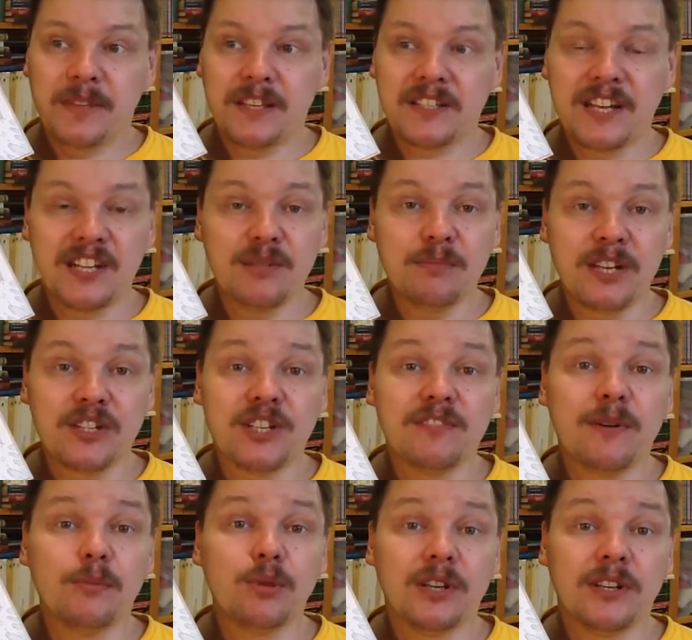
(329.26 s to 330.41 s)
Скажем так, сейчас
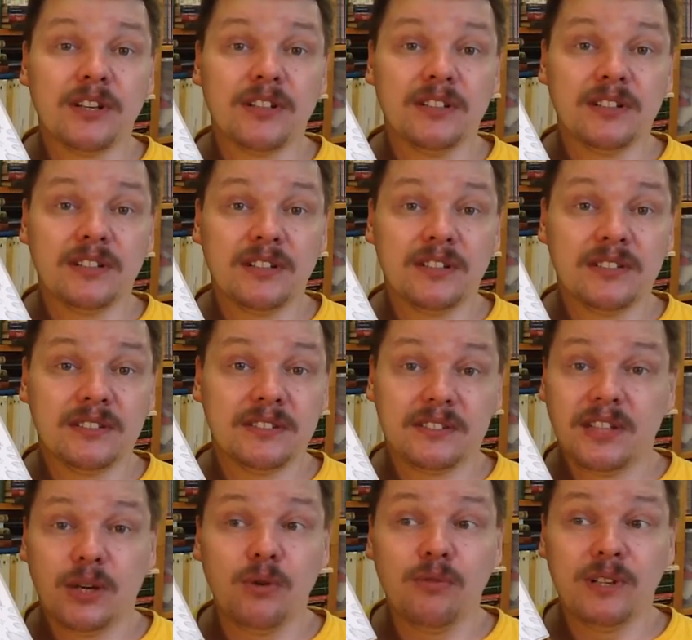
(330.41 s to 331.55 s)
во многих э,
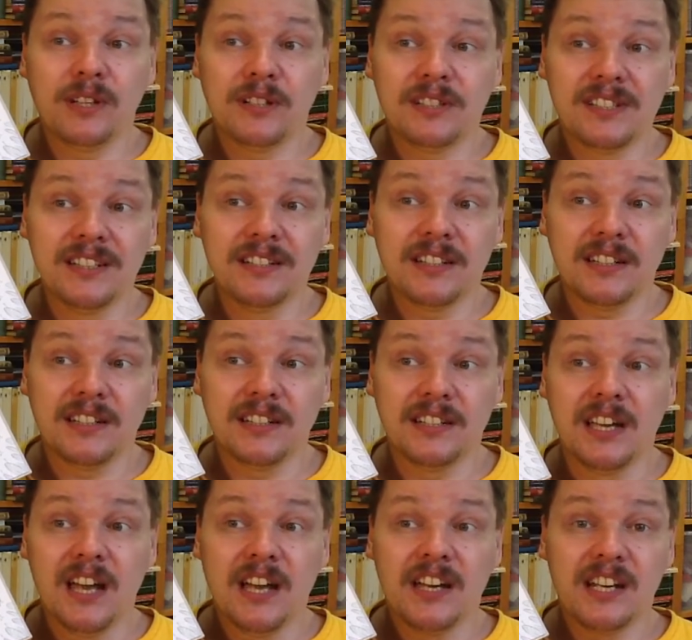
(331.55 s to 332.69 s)
торговых центрах
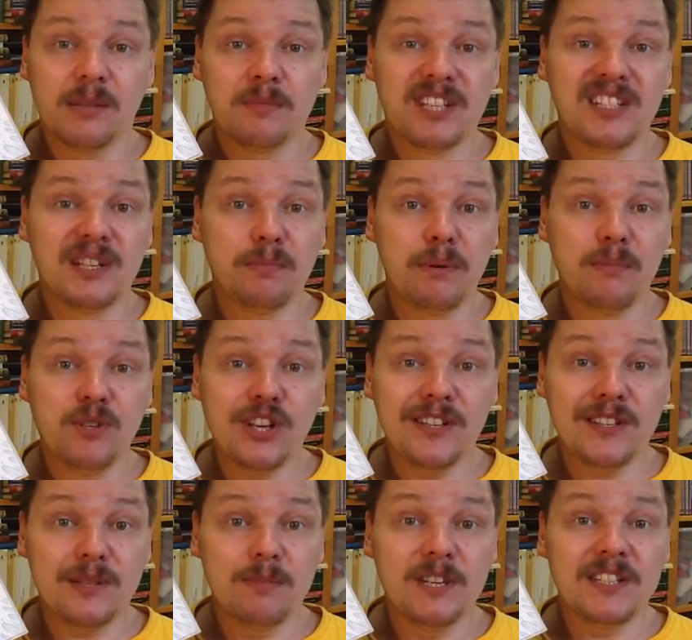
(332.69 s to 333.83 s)
и рядом с
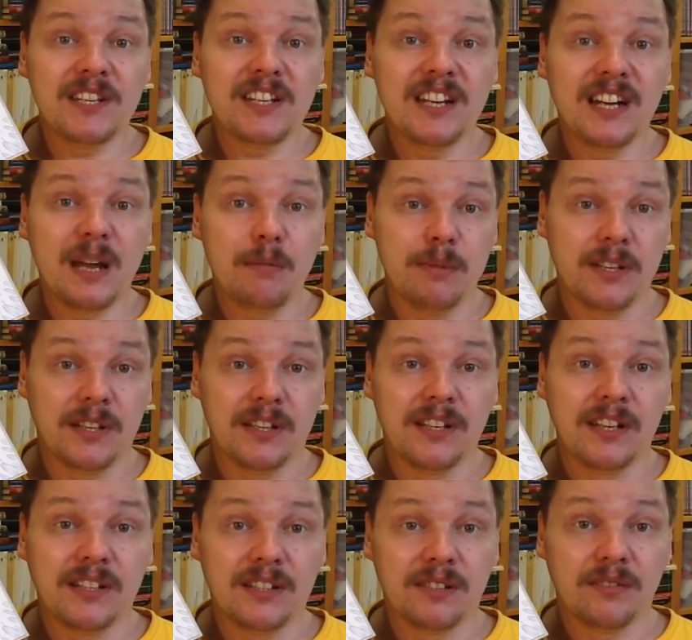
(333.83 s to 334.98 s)
достопримечательностями есть такие кабинки,
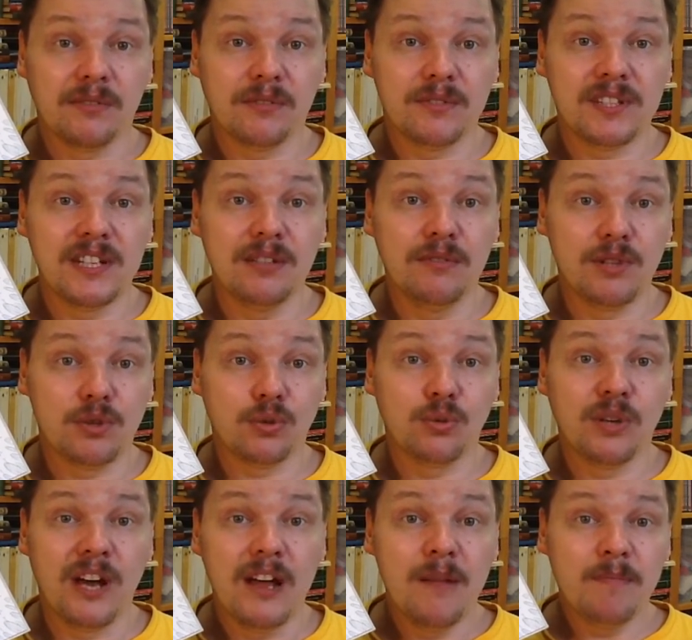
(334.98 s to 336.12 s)
да, ты э, скидываешь
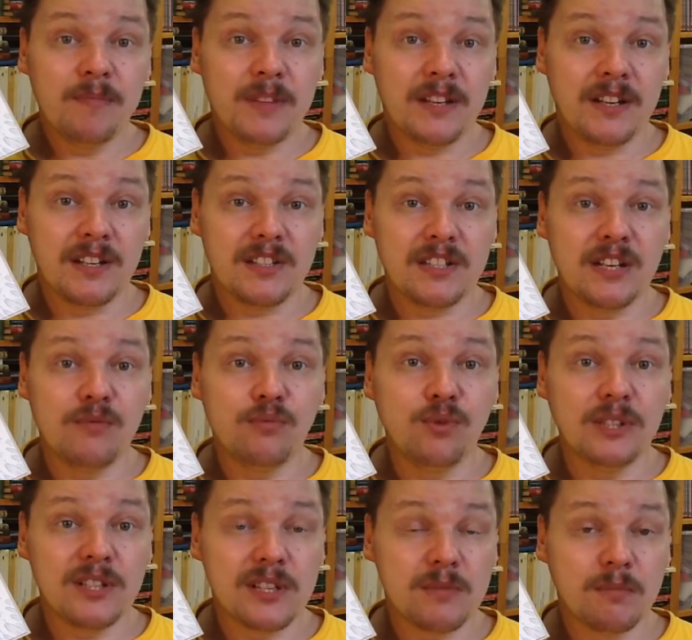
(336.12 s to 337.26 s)
туда э, с телефона
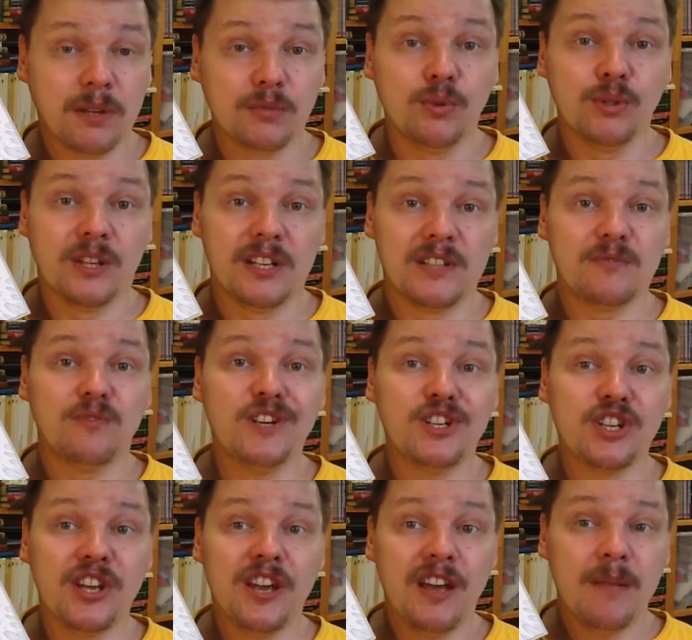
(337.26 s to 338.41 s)
телефона, со смартфона или с
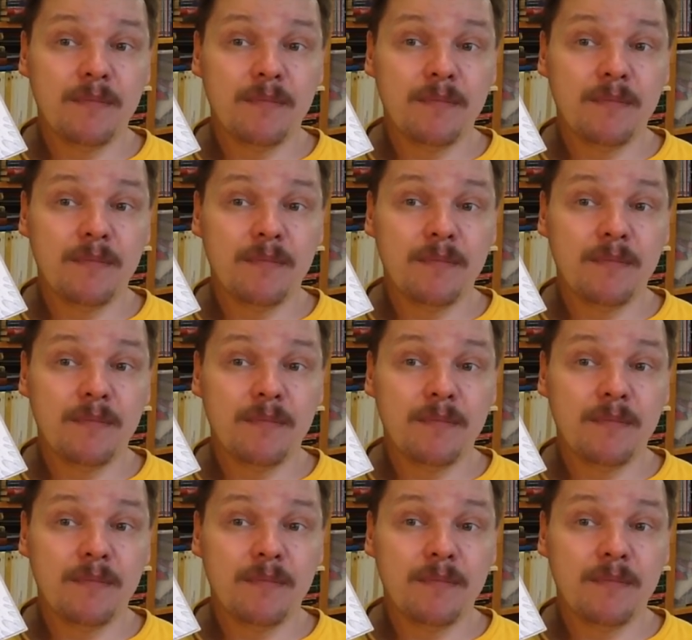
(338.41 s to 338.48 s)
флешки